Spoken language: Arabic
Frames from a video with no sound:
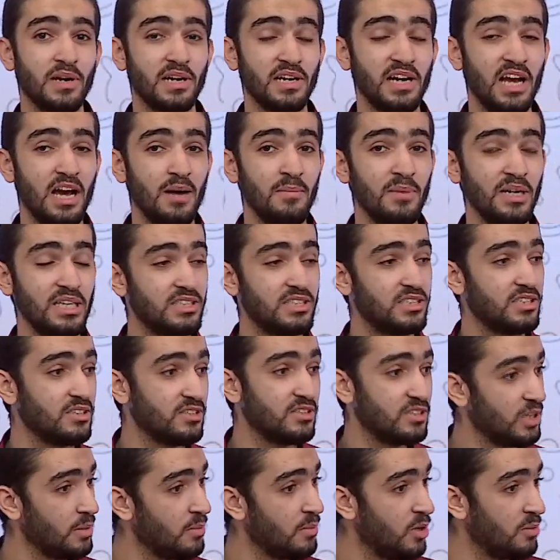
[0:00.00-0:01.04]
البرنامج
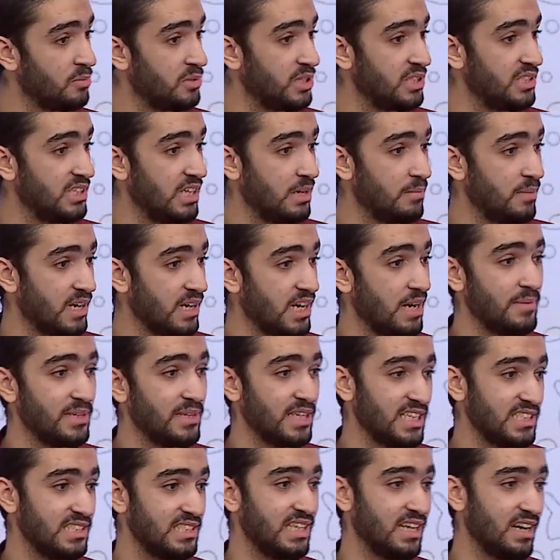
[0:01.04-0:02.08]
شيء مهم جدا
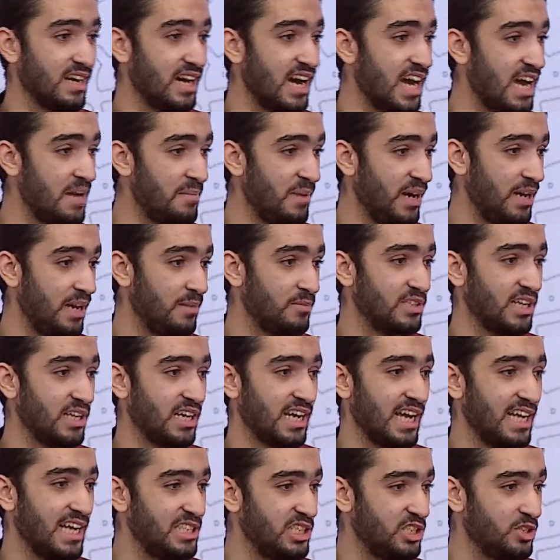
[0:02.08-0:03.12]
البرنامج اصلا قائم على
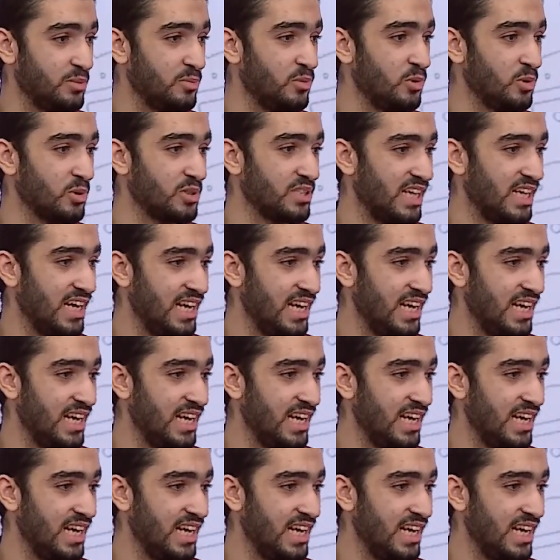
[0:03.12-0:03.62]
مشاركات الجمهور